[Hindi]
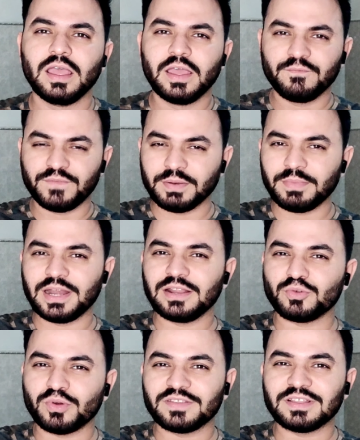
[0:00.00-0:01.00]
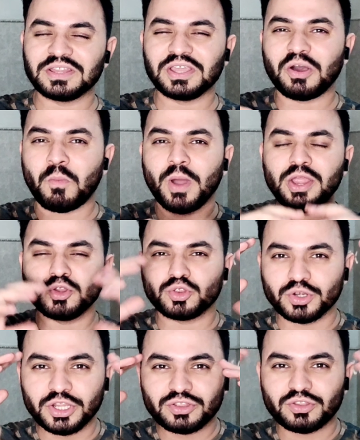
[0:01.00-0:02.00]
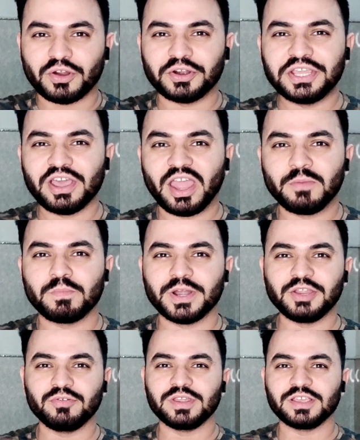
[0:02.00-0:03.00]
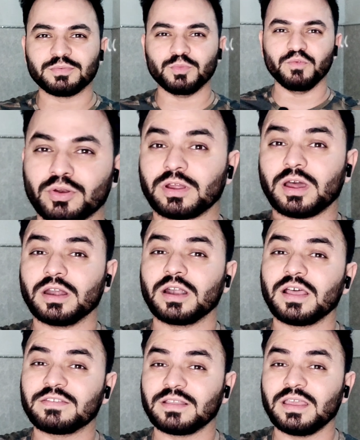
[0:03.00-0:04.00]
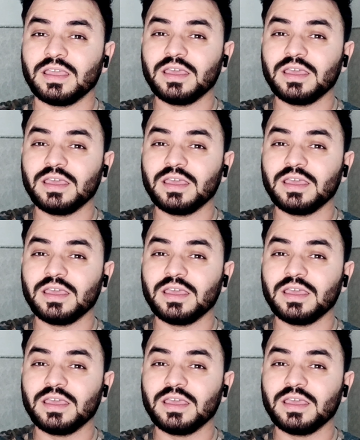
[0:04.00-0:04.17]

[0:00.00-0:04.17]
फिर मैंने थोड़ा सा देखो भाई इतनी तगड़ी हाइप बनी हुई है इस मूवी की कन्नड़ा से